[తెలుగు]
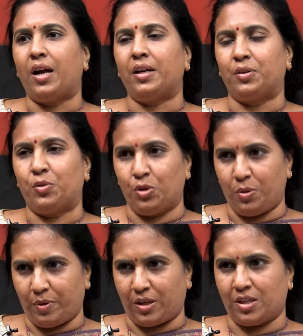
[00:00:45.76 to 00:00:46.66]
ఆయన గోనే
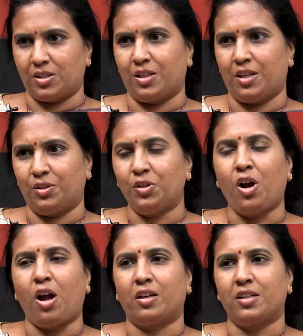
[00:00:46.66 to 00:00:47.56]
ప్రకాష్ గారు
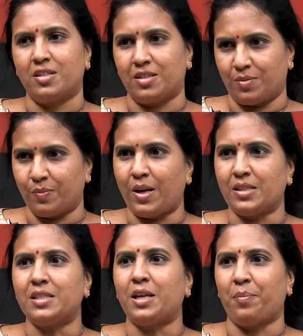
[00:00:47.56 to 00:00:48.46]
కాంగ్రెస్
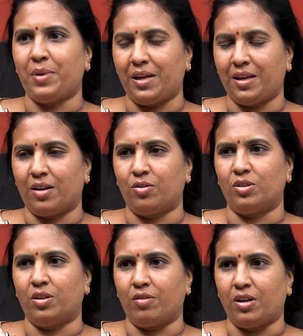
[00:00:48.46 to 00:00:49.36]
మాజీ ఎమ్మెల్యేగా
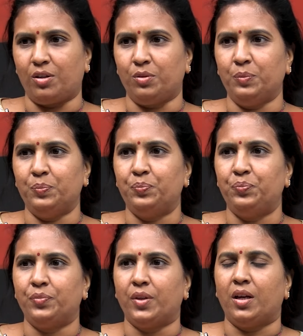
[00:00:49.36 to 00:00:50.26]
ఉండేవాళ్ళు అవును